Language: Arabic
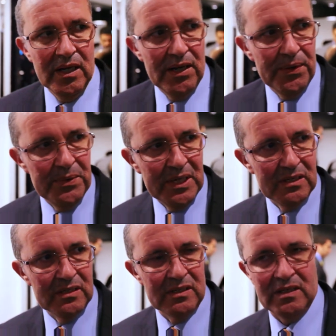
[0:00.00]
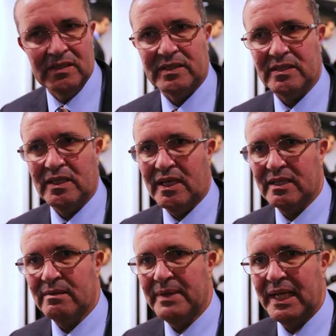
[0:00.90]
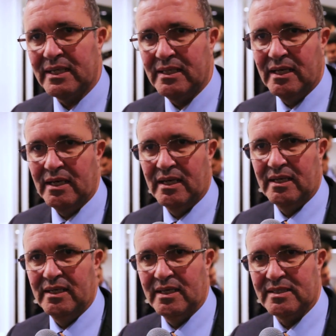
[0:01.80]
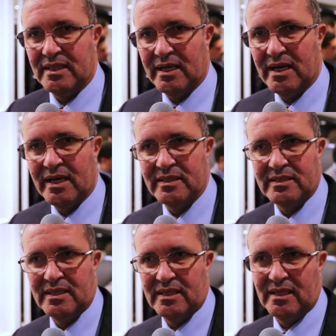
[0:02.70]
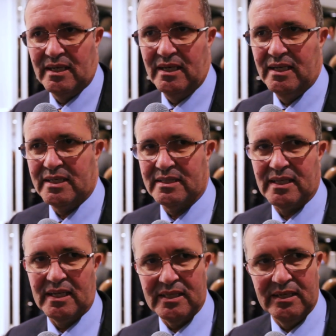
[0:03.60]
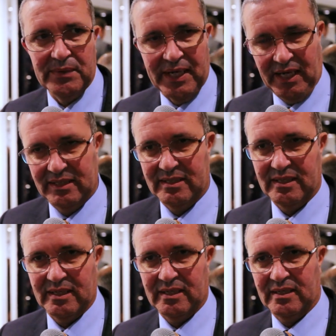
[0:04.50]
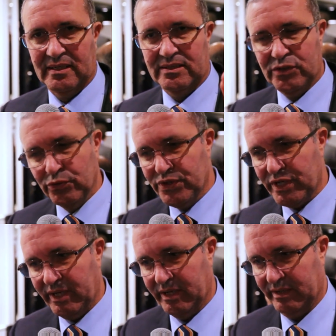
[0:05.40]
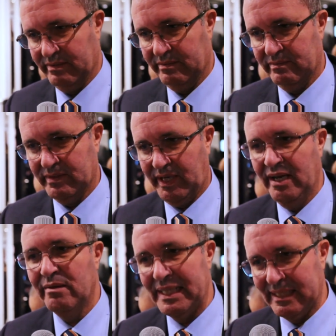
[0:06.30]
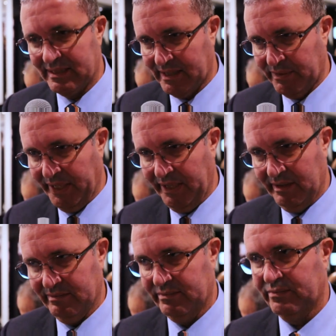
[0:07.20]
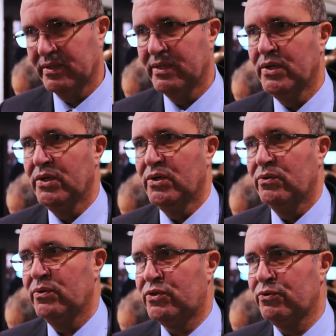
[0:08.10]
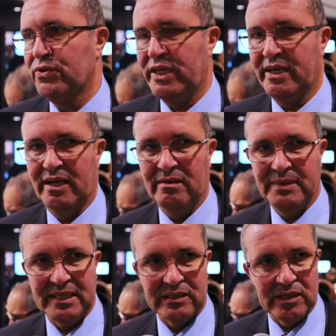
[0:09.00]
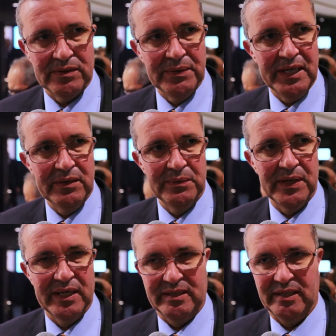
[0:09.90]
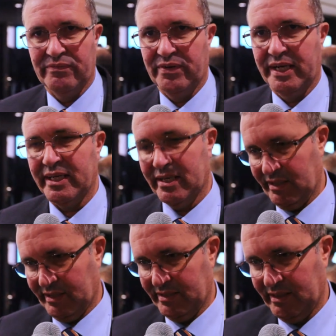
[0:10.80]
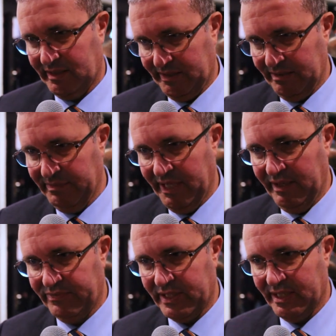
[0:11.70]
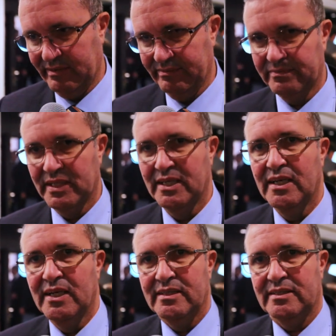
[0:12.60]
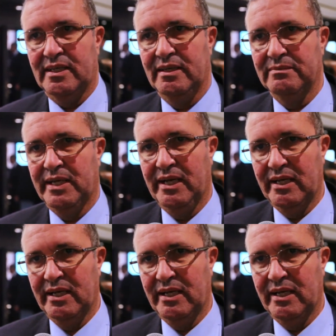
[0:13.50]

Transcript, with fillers: اولا الزيارات الملكيه هي زيارات آه، اللي كتعطي واحد آه، توجيه على المدى الطويل والتوجيه على المدى الطويل هو ان افريقيا خصها تعتمد على نفسها تعتمد على